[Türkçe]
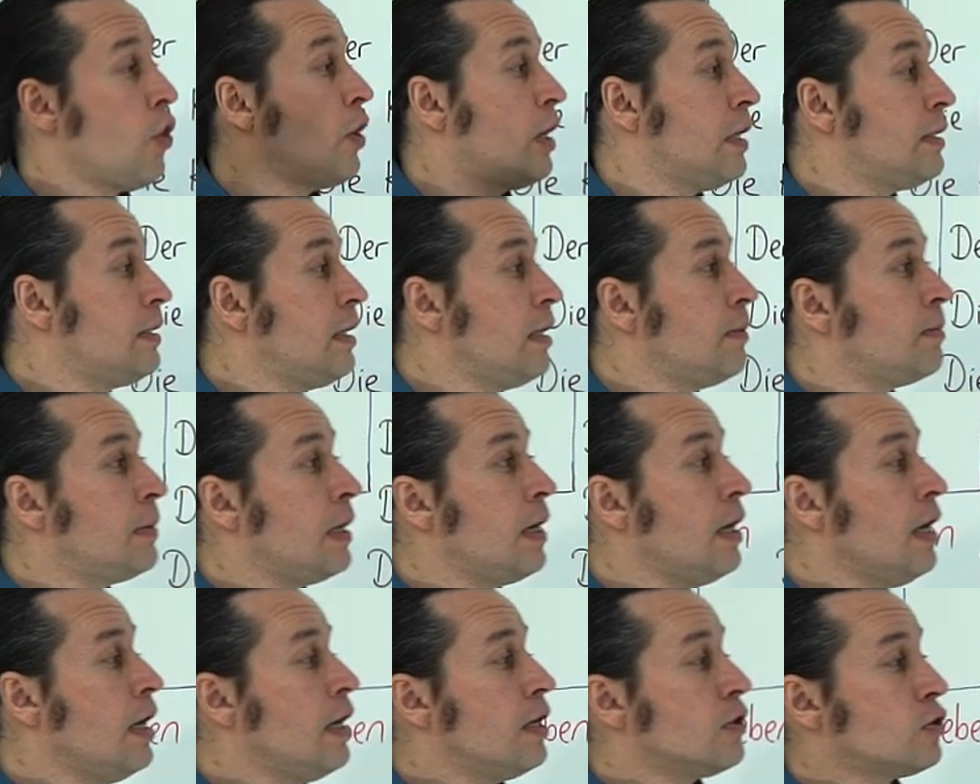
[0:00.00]
Öyle değil
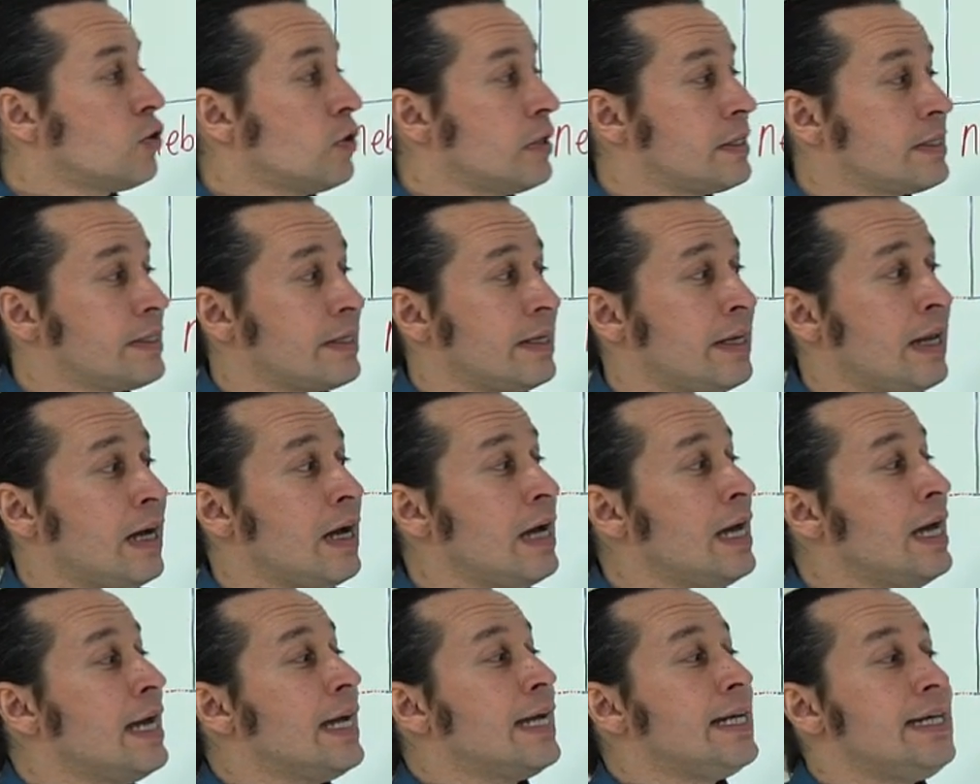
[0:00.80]
mi?
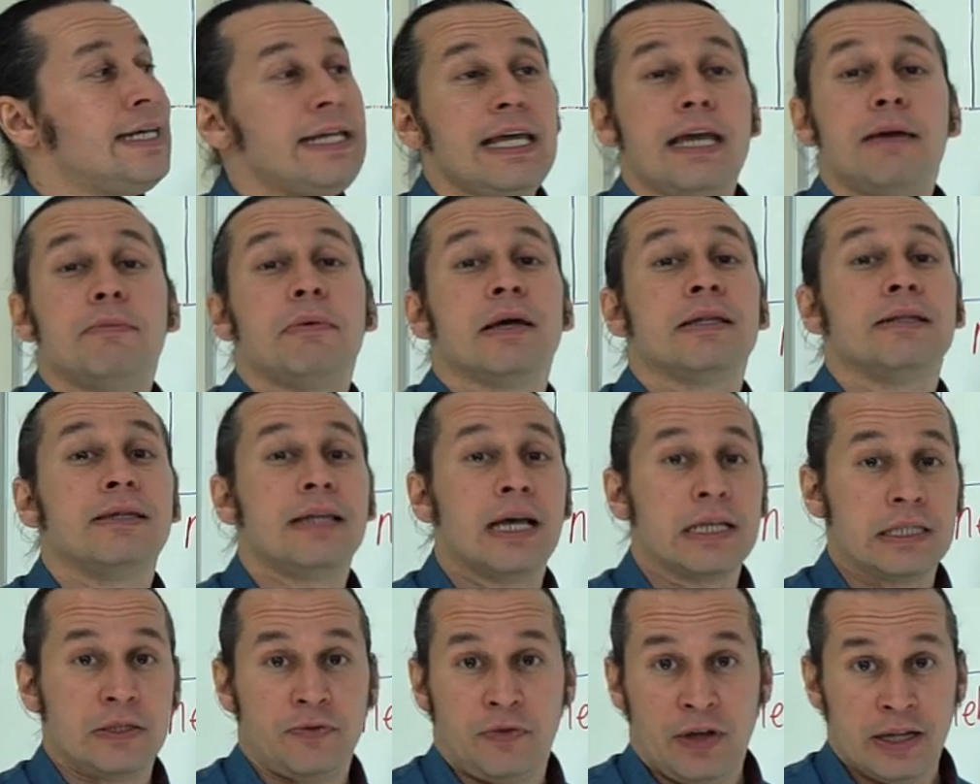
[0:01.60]
Dolayısıyla Neben
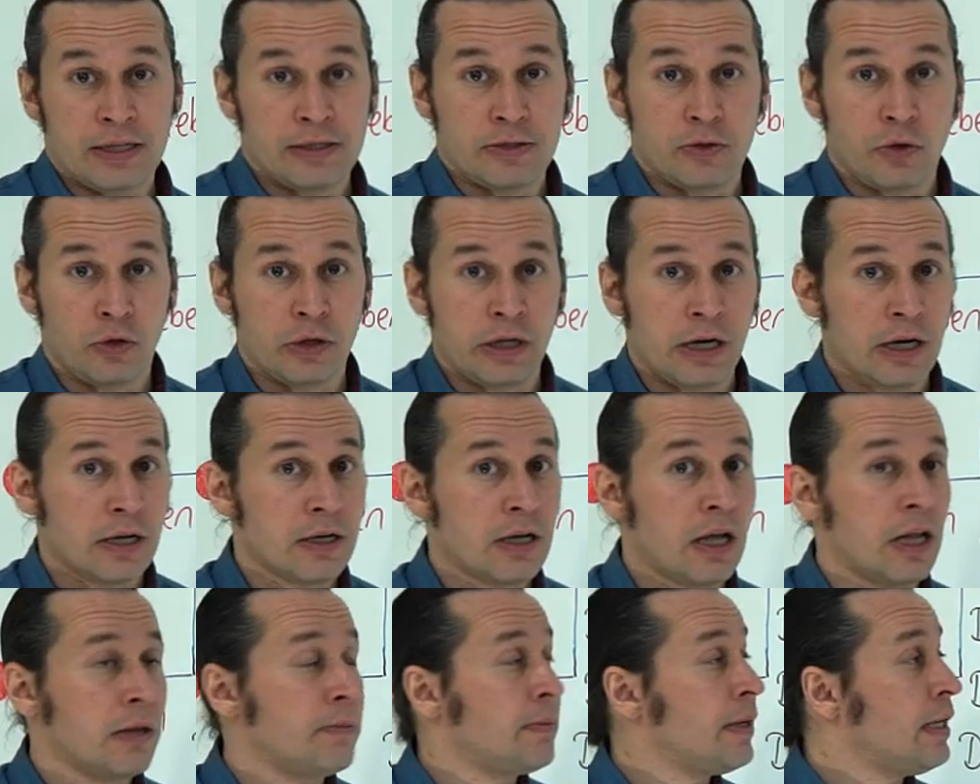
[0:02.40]
das Fenster
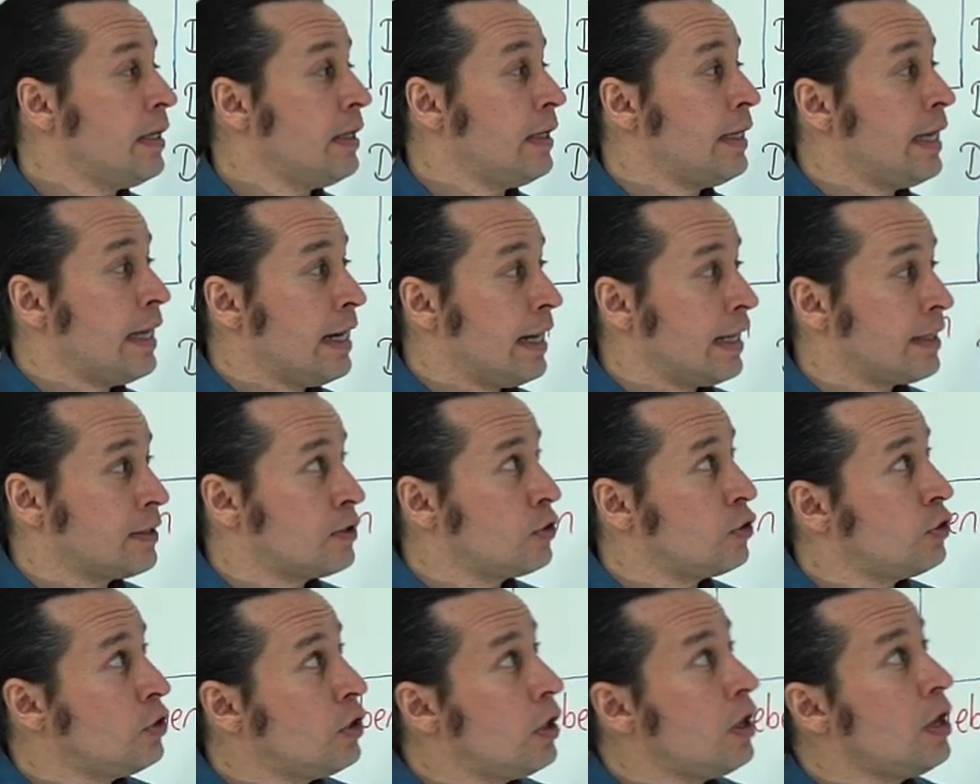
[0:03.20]
olarak kalmayı
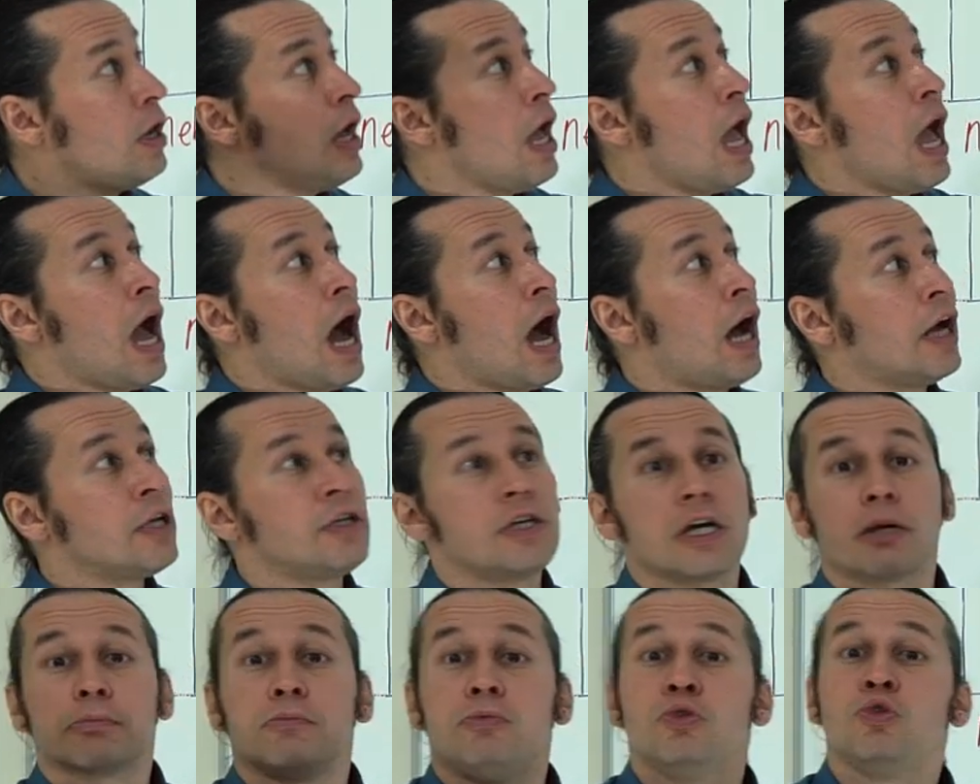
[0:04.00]
gerektiriyor.
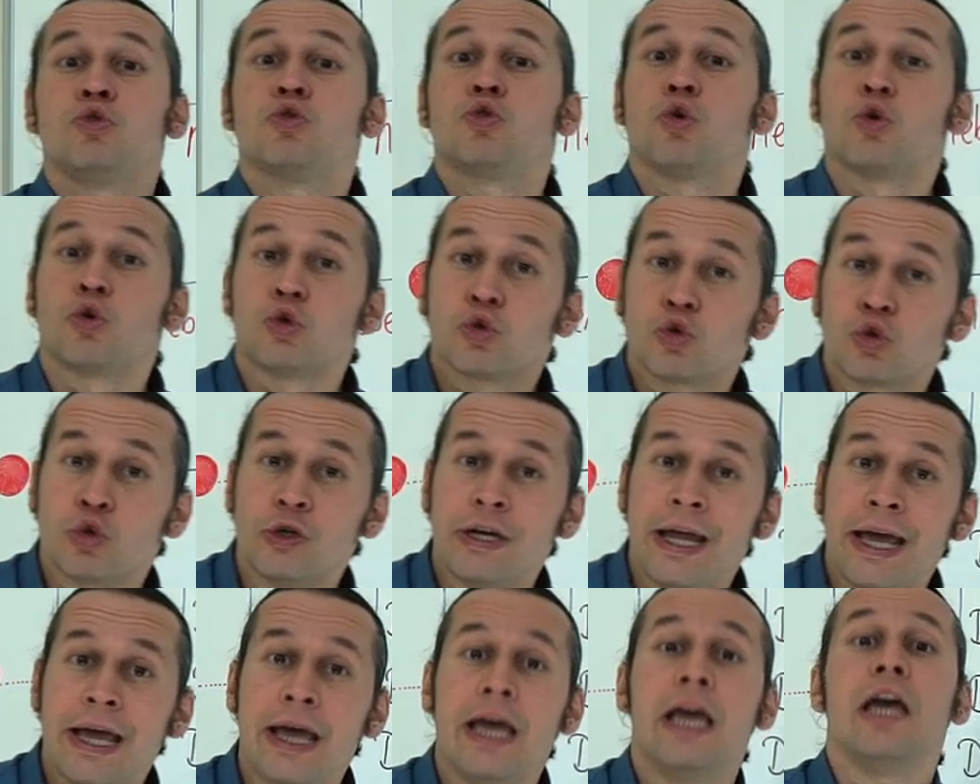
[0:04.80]
Ancak bunun
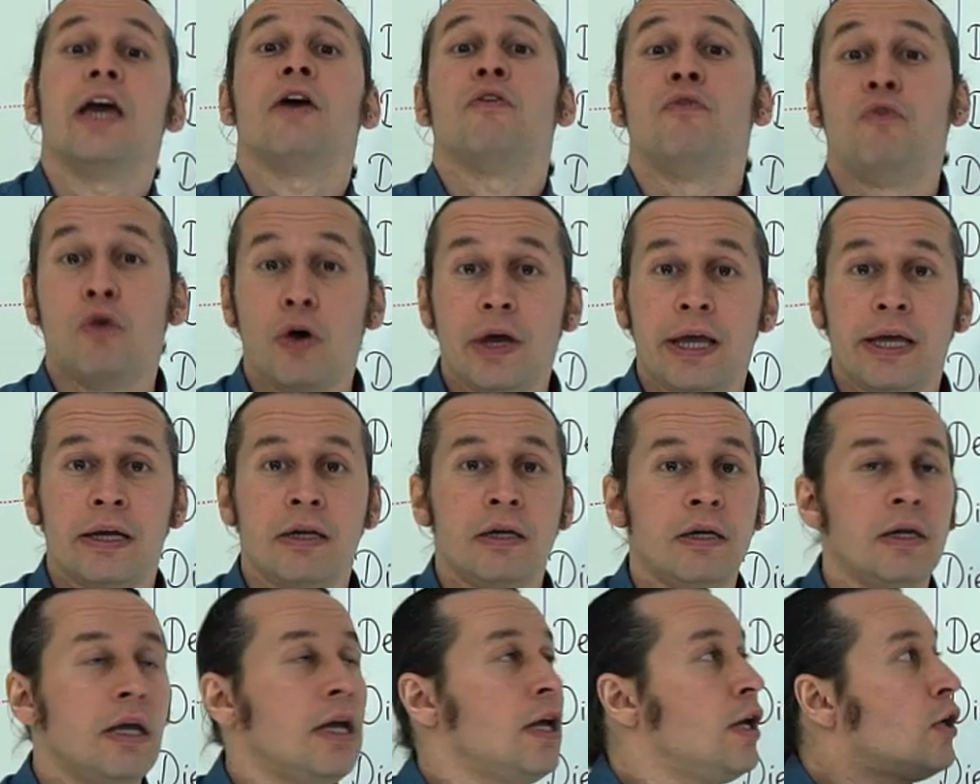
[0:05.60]
sorusu ne?
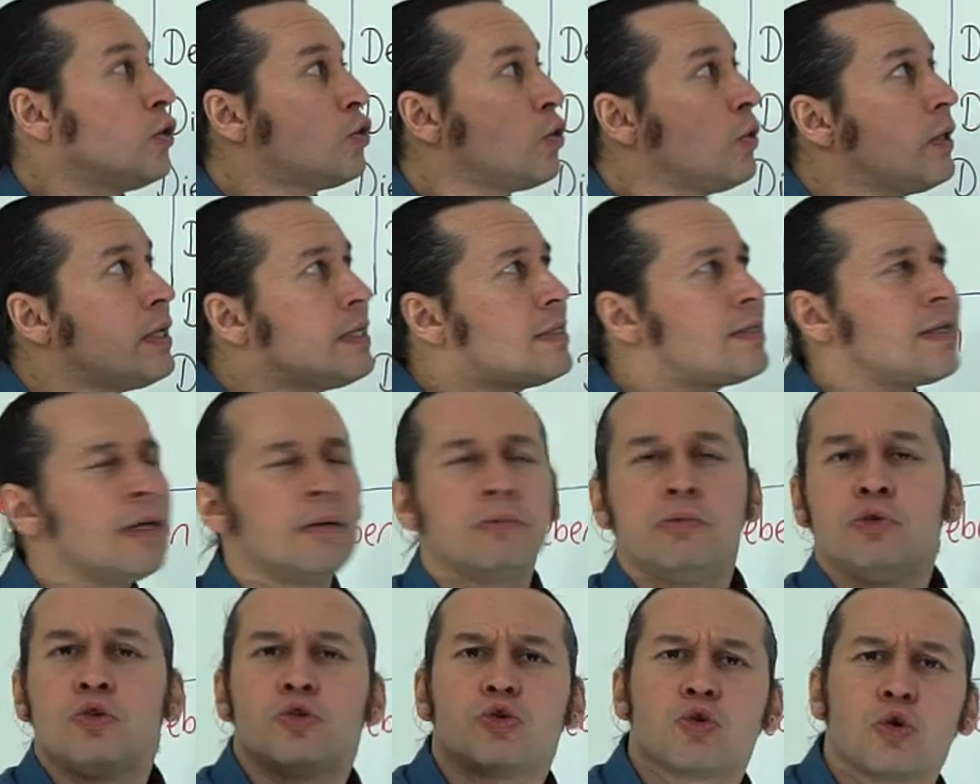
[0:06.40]
Wohin.
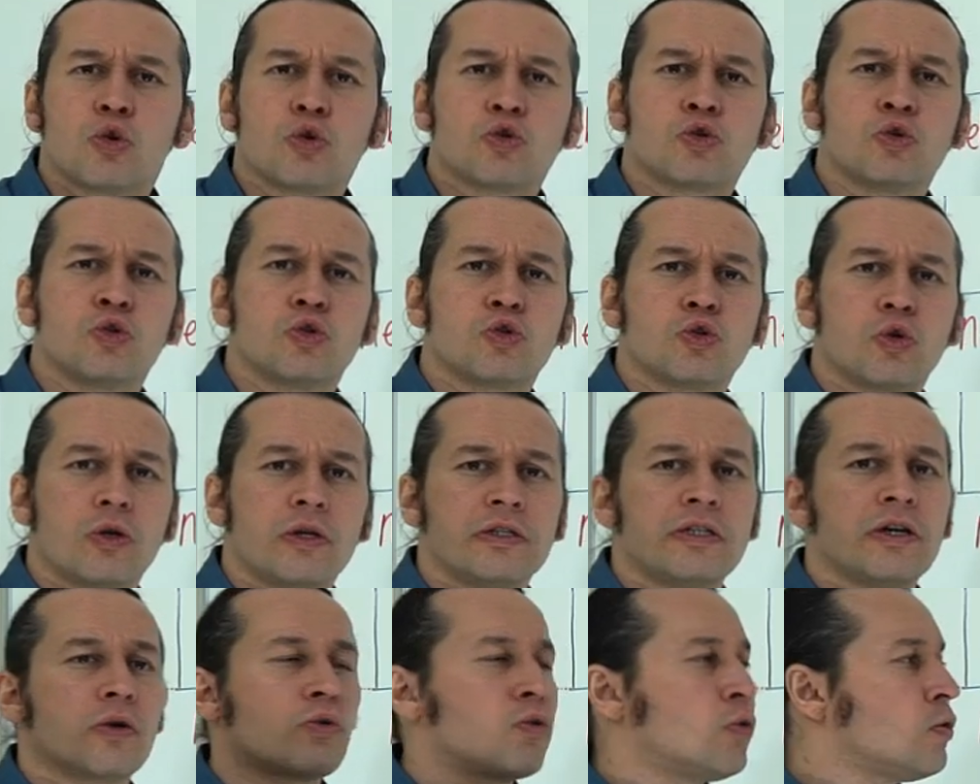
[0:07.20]
Dolayısıyla bunun sorusunu
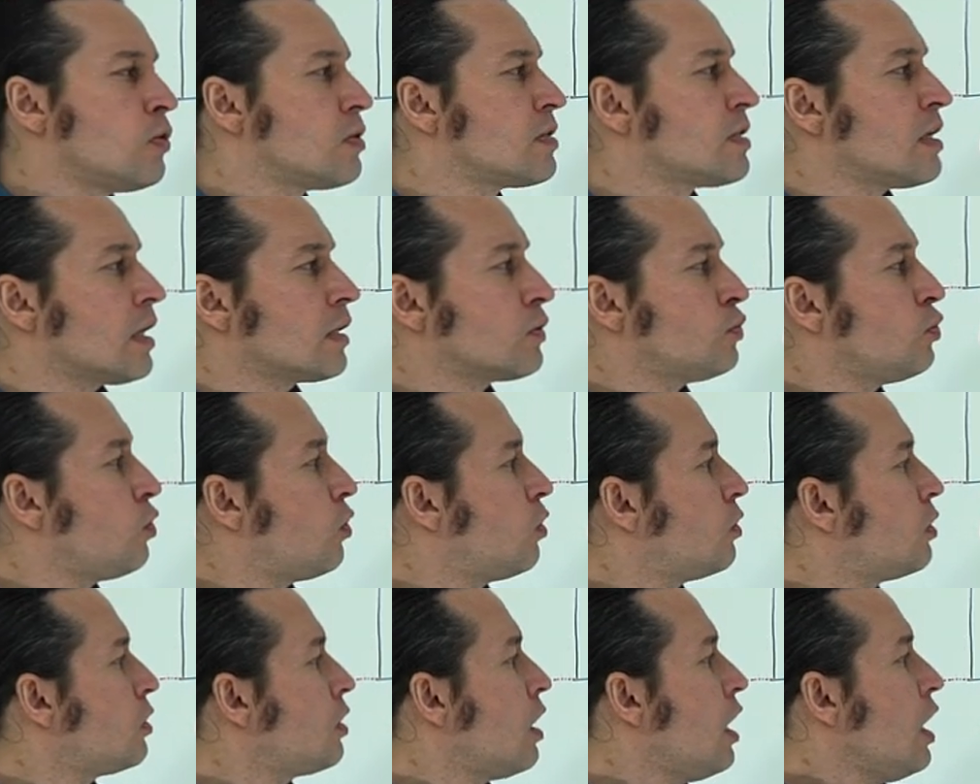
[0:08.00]
soracak olursak ne
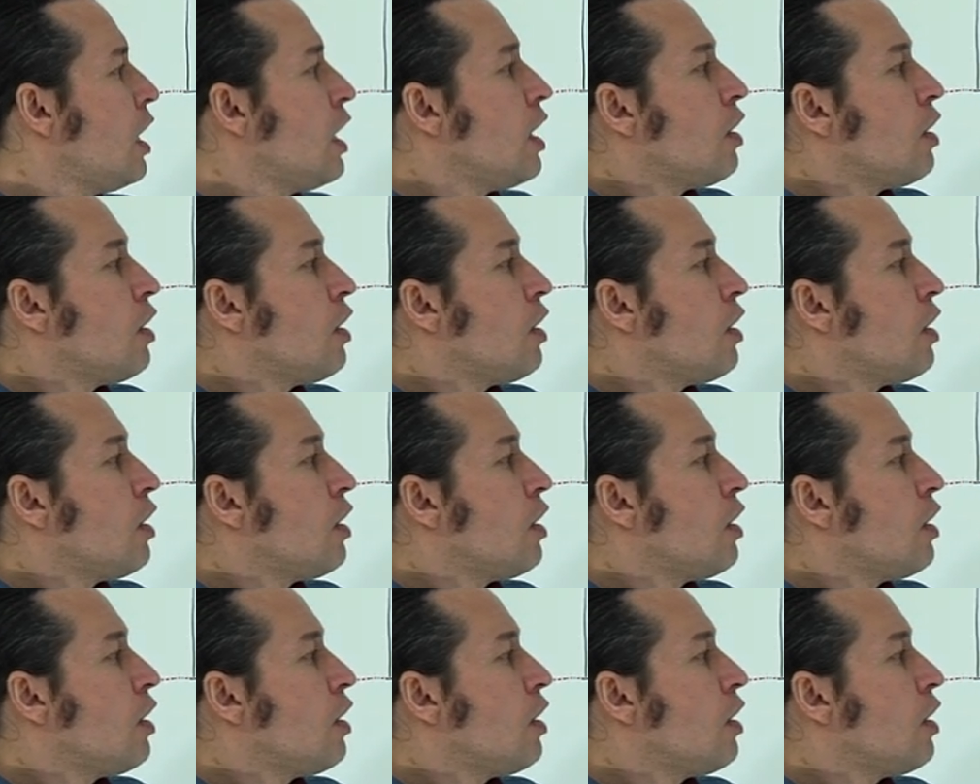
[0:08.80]
olur?